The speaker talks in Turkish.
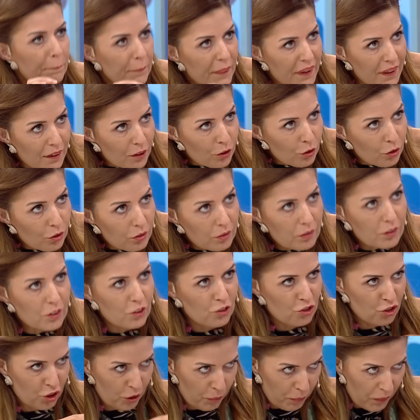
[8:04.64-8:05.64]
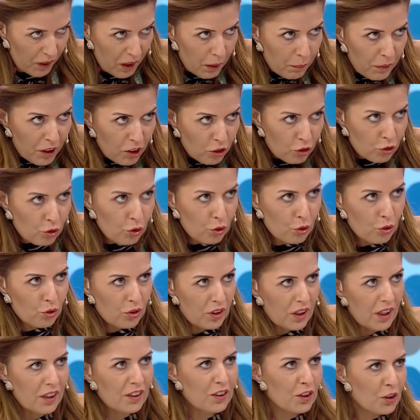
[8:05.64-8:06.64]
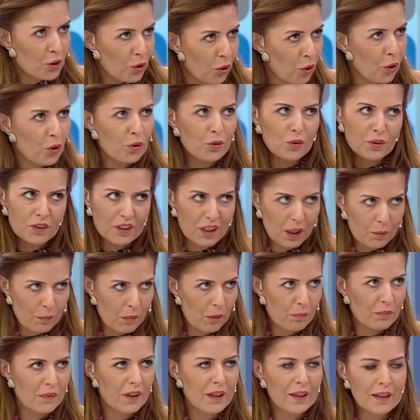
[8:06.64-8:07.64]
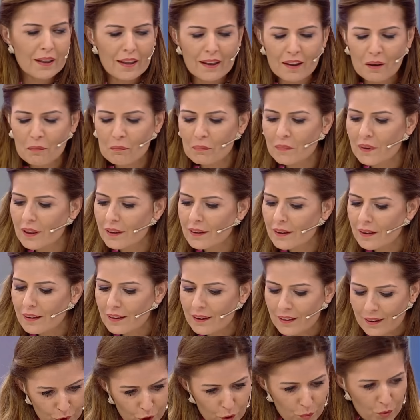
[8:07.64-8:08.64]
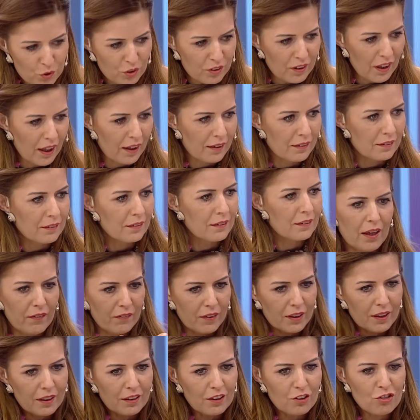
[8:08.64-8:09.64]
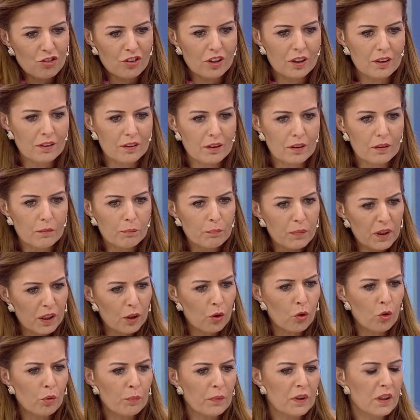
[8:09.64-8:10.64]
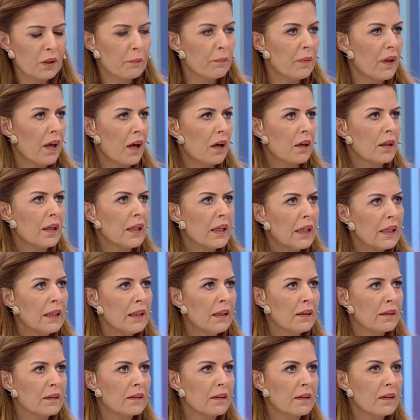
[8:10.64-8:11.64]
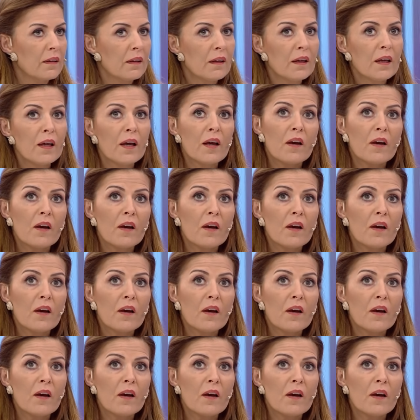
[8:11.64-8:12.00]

bir gün çıkmaya başlıyoruz. Adını koyduk. Tamam deneyelim dedi. Minibüsten eve gideceğiz. Beni olmadık bir yerde indirdi.